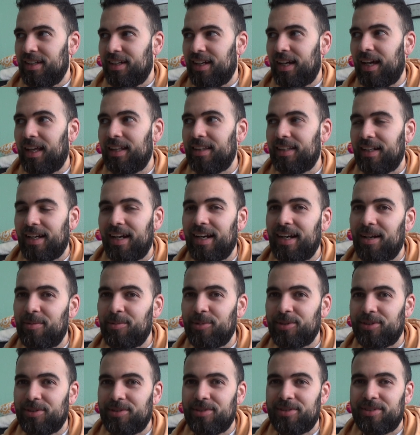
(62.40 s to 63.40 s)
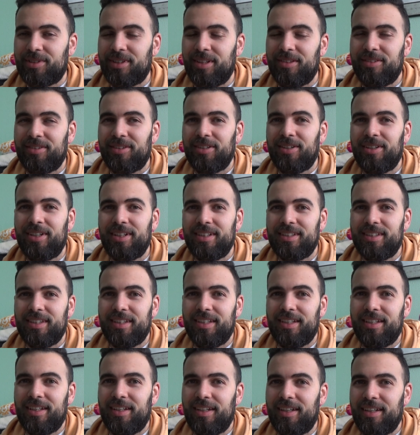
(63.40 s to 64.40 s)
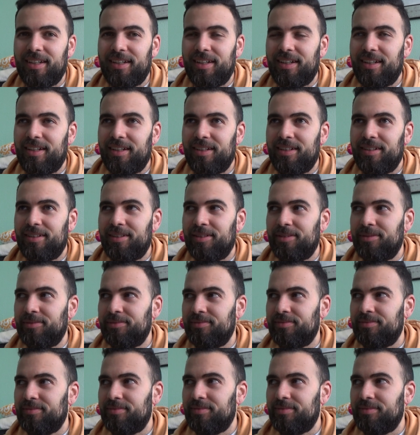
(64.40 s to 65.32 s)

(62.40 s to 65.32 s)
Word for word: atraer a muchos suscriptores de